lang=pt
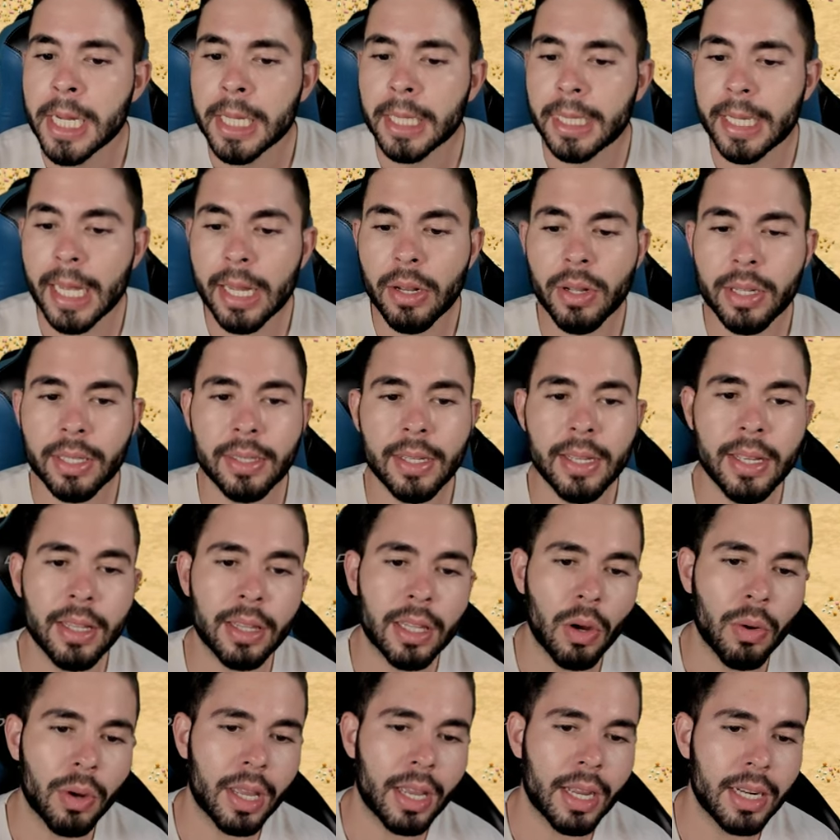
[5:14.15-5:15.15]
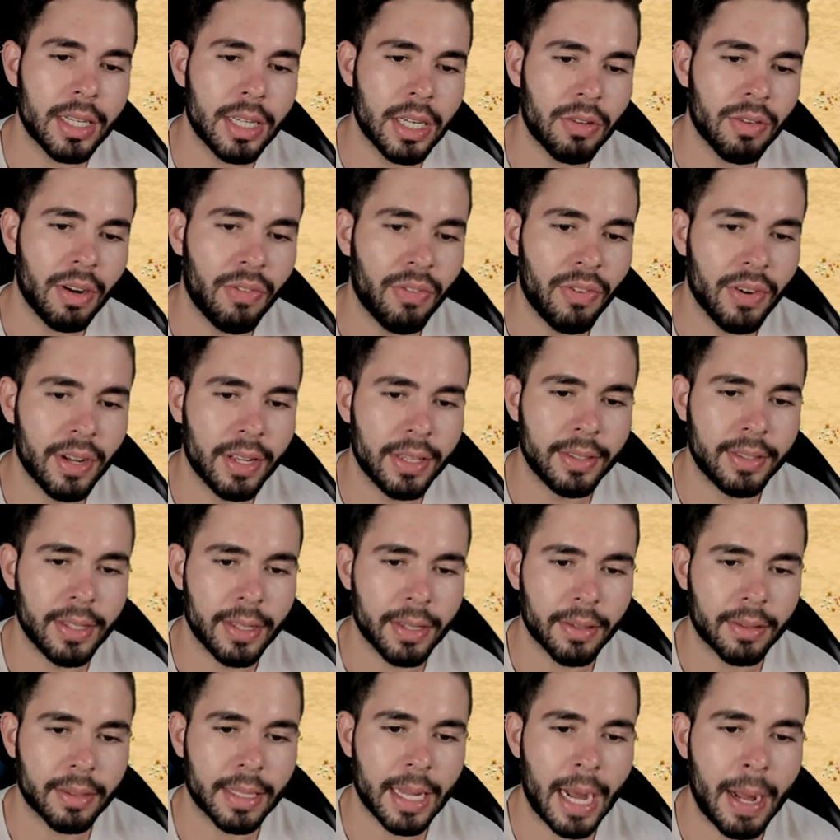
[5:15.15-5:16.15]
Sendo assim, então, o que a gente vai
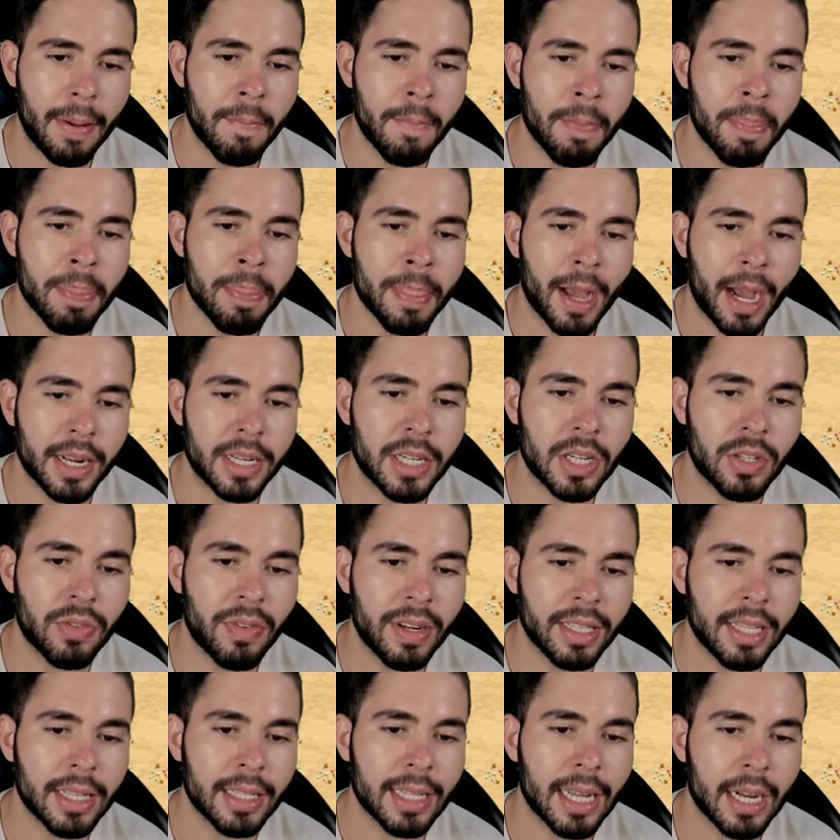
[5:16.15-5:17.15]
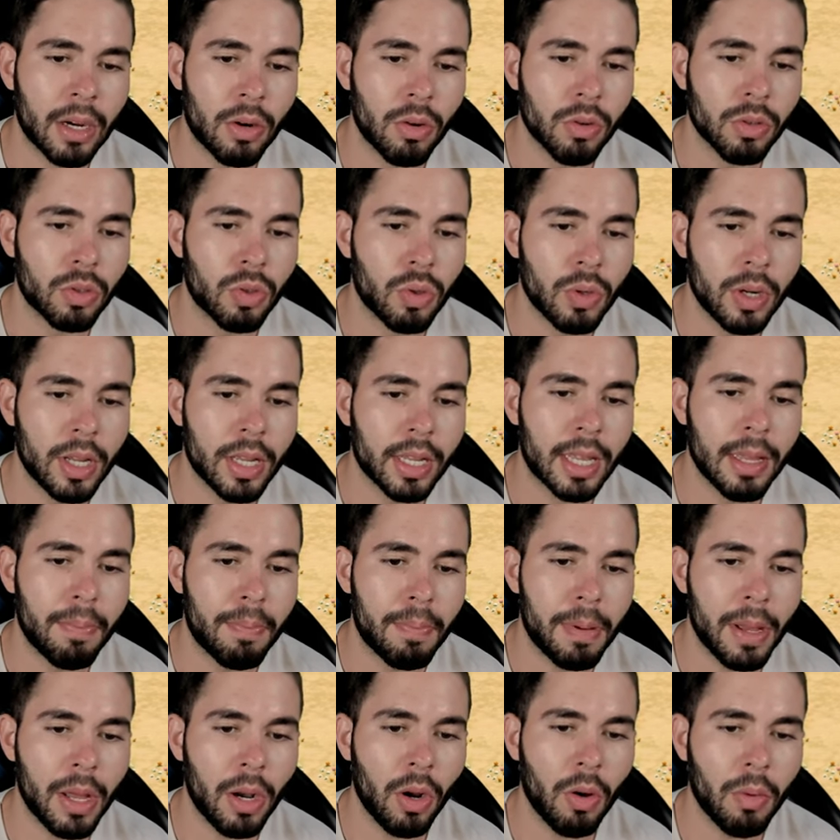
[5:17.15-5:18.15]
fazer, tá? A gente vai tentar construir
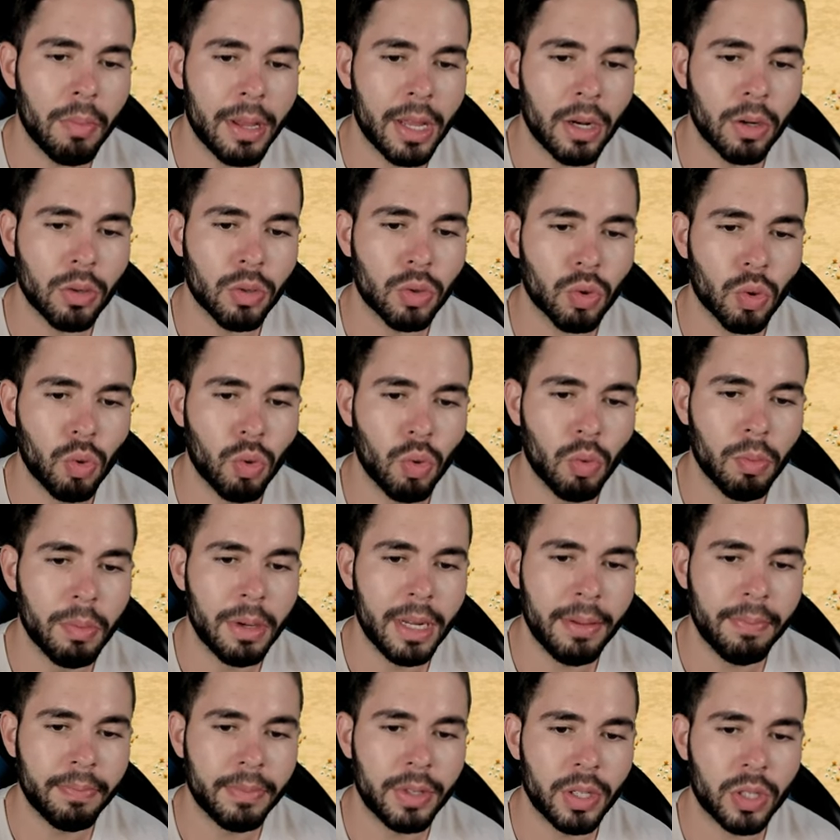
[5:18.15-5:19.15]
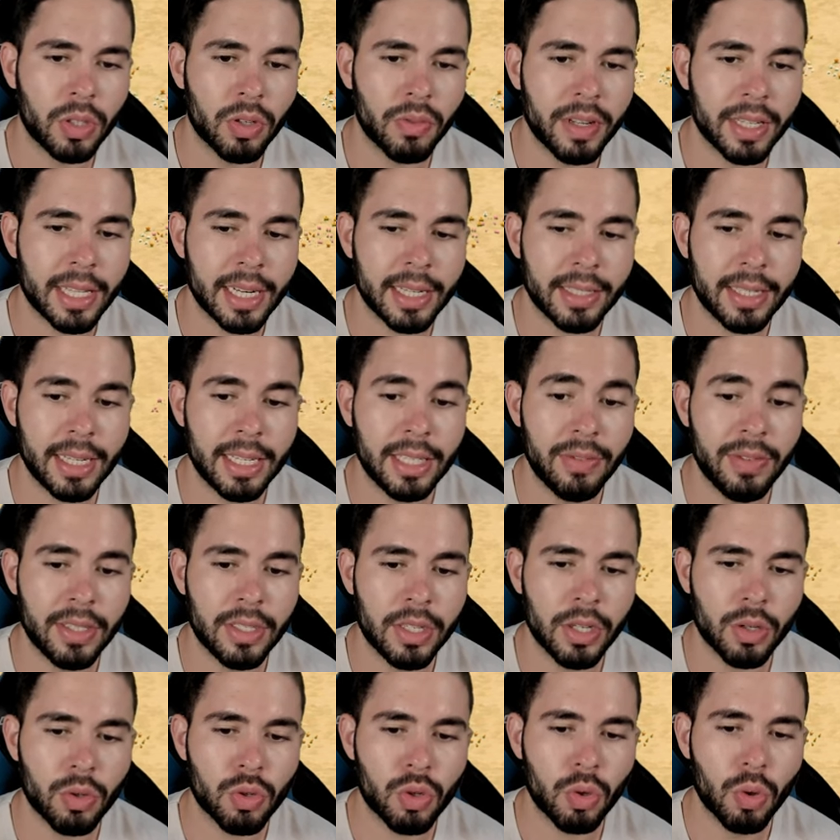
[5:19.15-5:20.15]
aqui pelo menos uma, deixa eu ver,
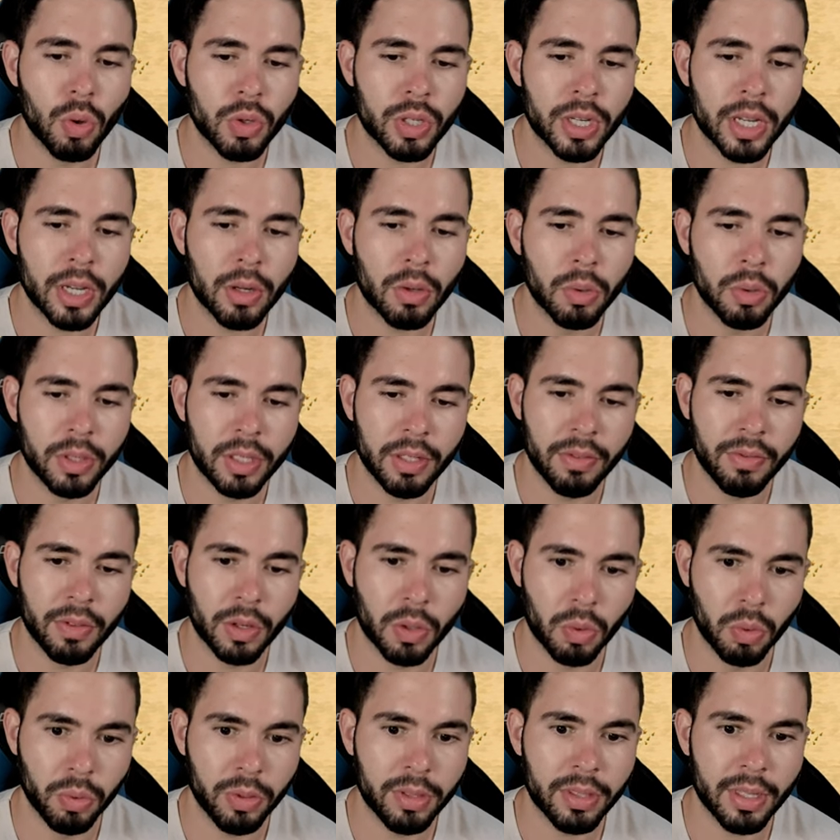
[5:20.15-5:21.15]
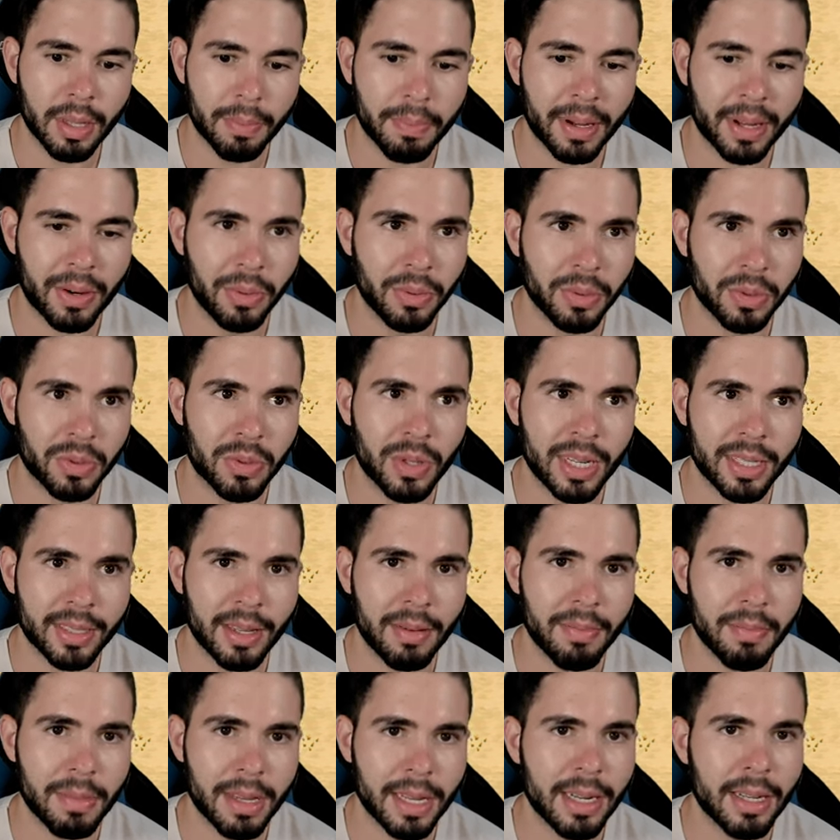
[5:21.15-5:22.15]
325 de gold que inclusive custa para construir
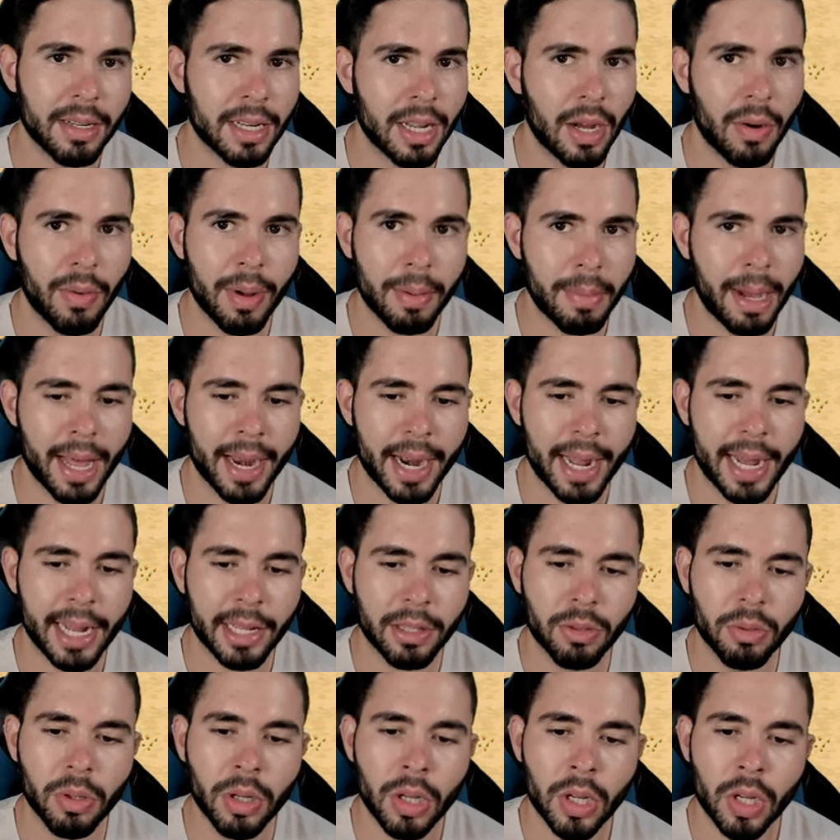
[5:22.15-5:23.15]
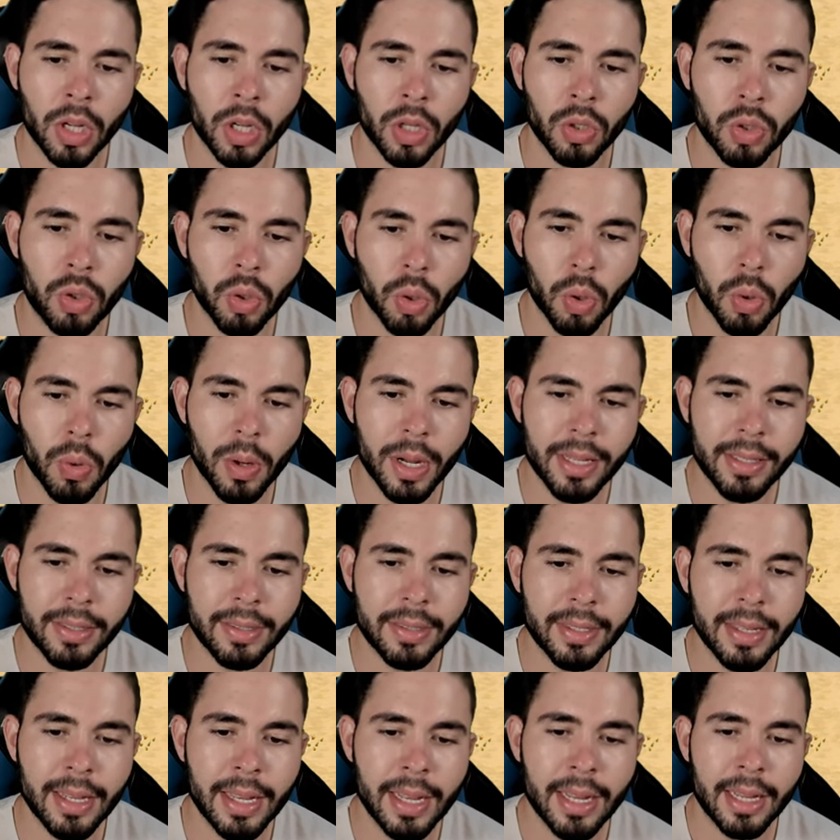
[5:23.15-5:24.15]
essa mina, não é barato.
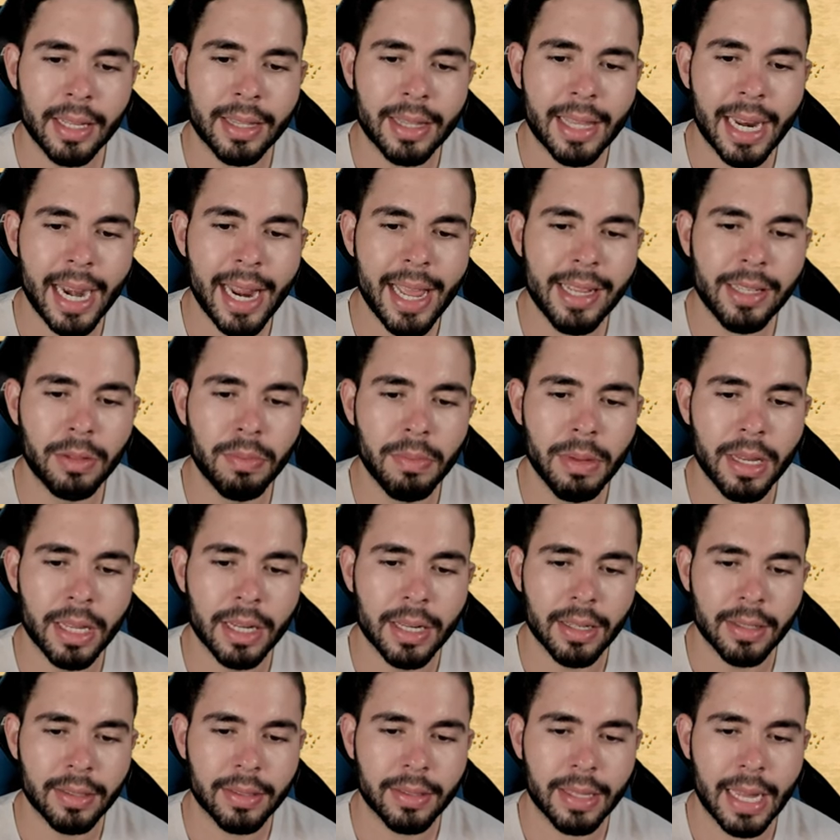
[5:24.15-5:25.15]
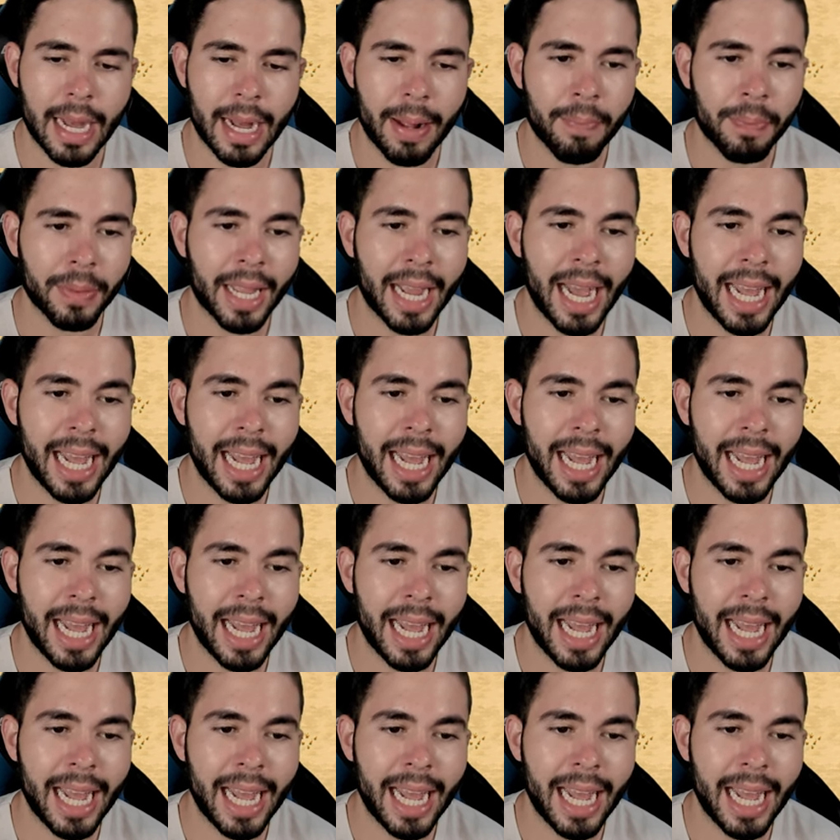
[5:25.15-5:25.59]
Duas, três minas, tá?